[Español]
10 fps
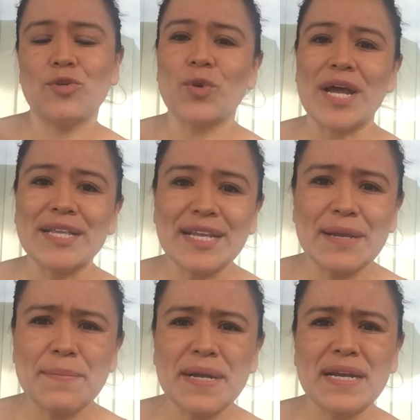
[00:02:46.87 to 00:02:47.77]
durante
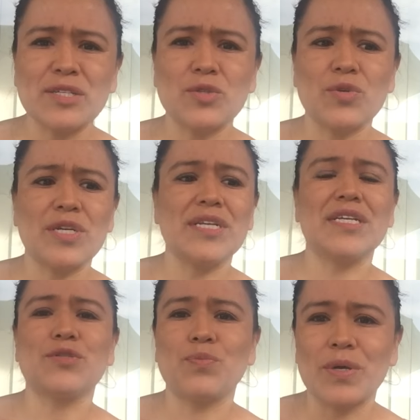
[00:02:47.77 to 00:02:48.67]
el embarazo y
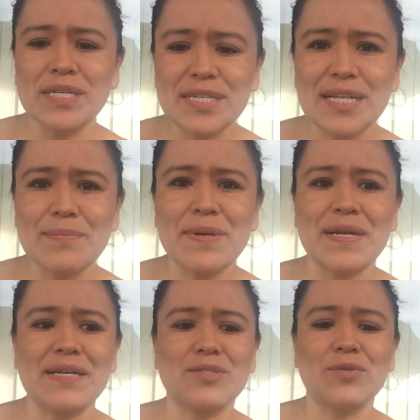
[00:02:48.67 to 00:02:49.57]
después del
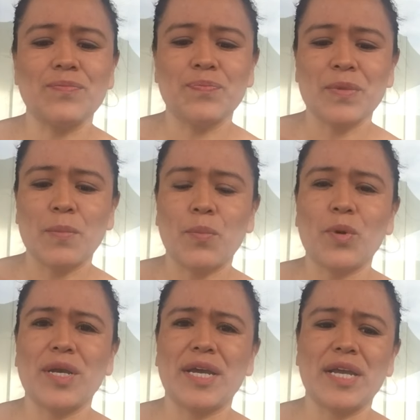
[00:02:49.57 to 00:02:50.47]
embarazo
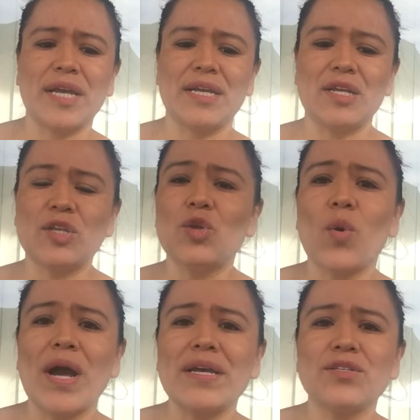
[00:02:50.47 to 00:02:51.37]
porque
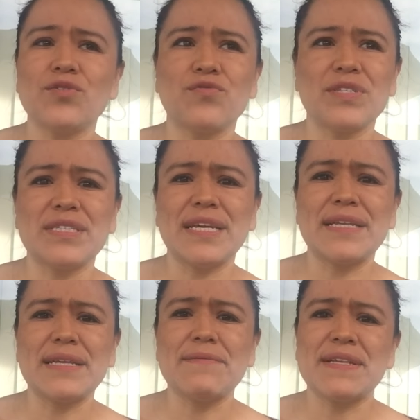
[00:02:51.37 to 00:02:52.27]
no hay
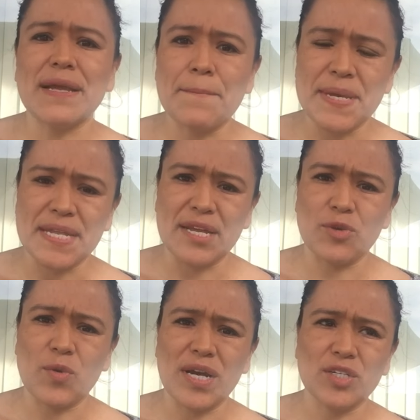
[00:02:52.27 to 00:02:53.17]
suficiente vitamina,
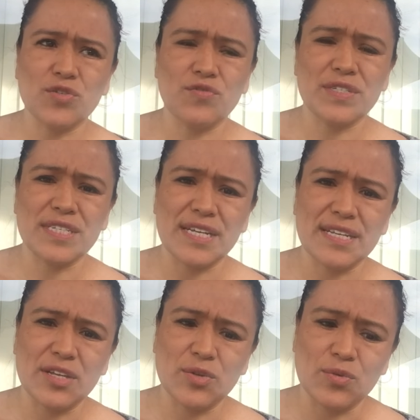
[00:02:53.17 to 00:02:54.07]
no hay
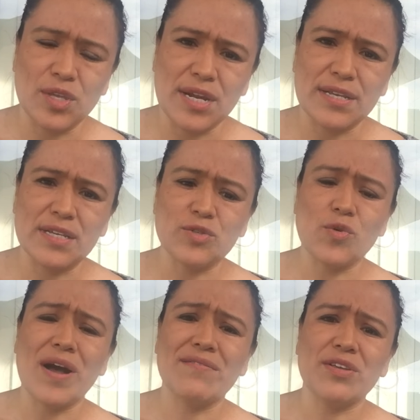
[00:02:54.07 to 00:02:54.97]
suficientes nutrientes,
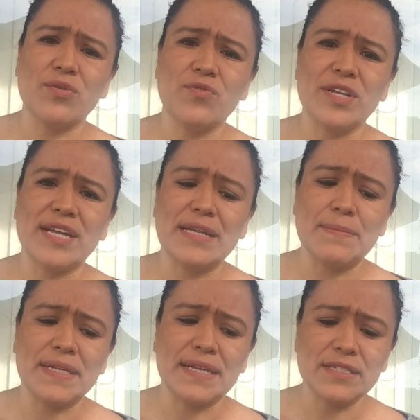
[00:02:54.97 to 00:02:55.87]
no ha habido buena
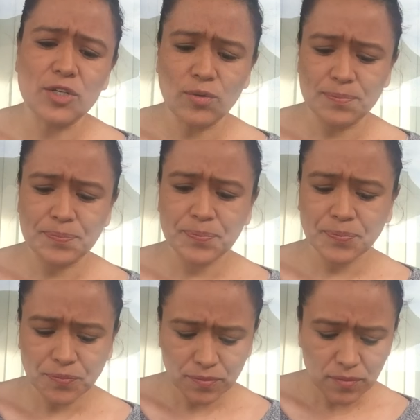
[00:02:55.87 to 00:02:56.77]
alimentación.
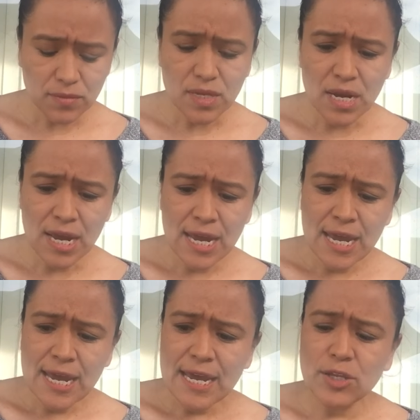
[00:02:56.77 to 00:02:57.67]

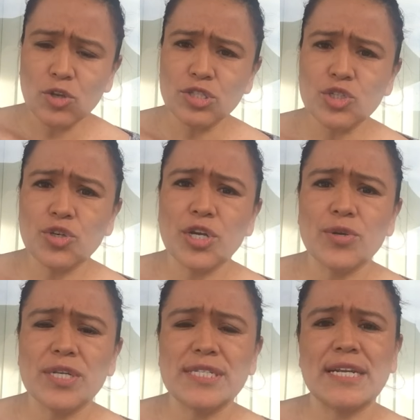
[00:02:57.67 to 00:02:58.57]
Entonces yo
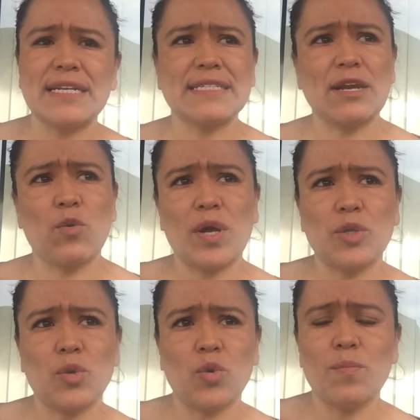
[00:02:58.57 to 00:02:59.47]
quiero decirles que
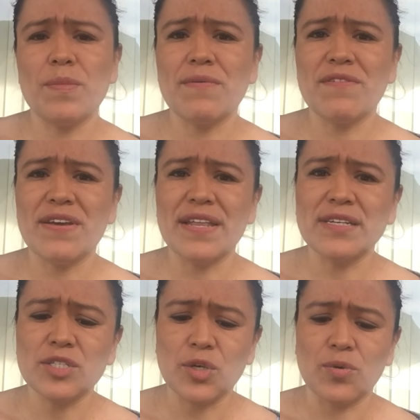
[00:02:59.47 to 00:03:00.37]
cuando mi bebé
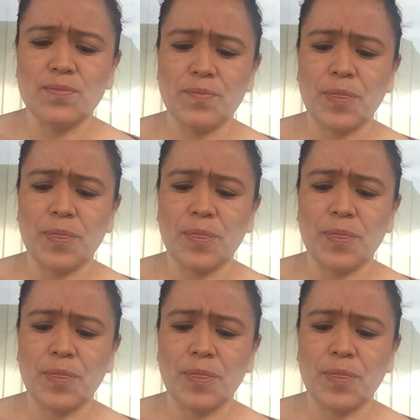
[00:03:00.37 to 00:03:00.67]
nació